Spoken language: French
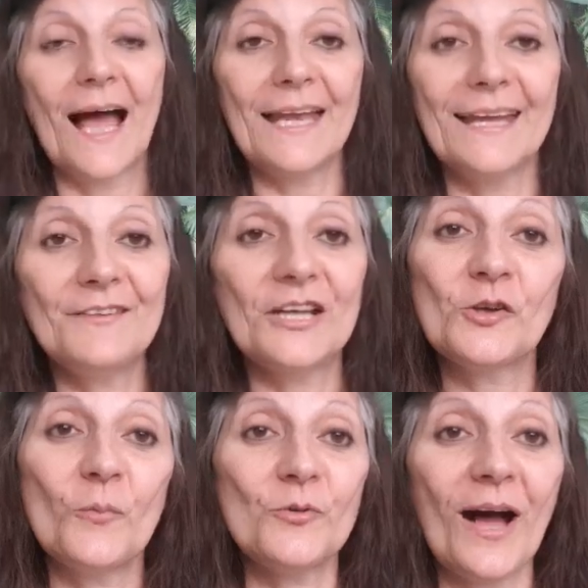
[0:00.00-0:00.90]
allez,
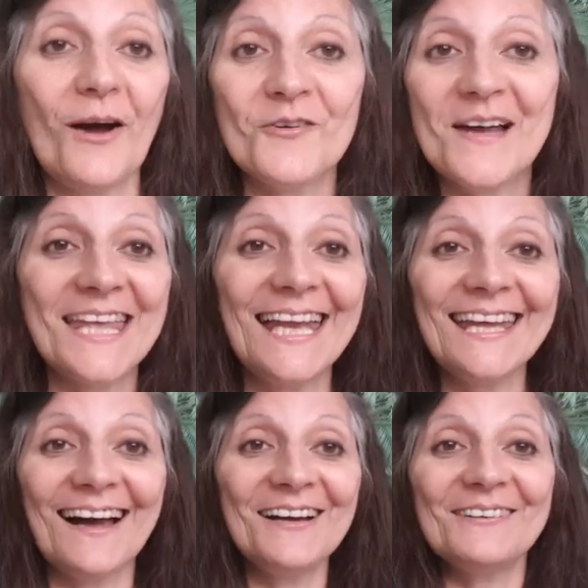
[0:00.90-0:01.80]
advienne que pourra. On va y
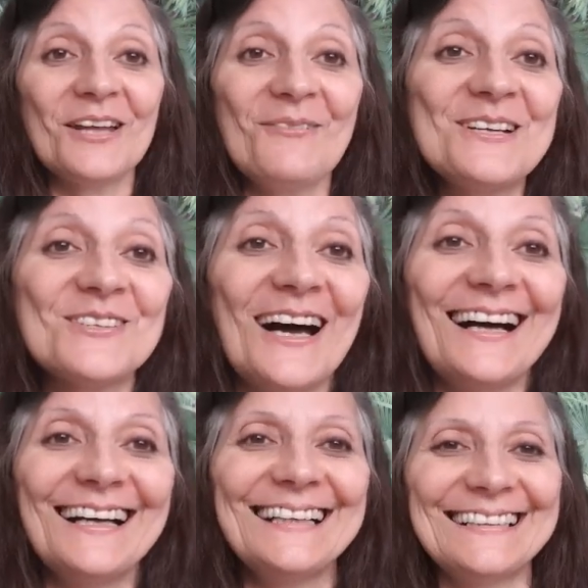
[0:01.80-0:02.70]
aller, hein. On n'a pas le
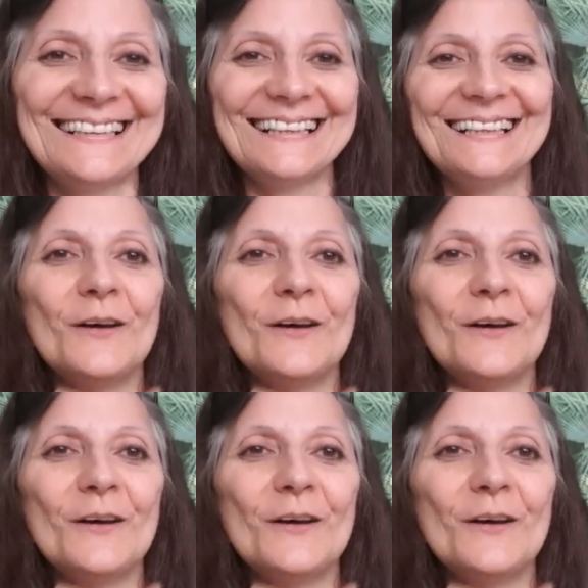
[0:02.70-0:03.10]
choix. Hein.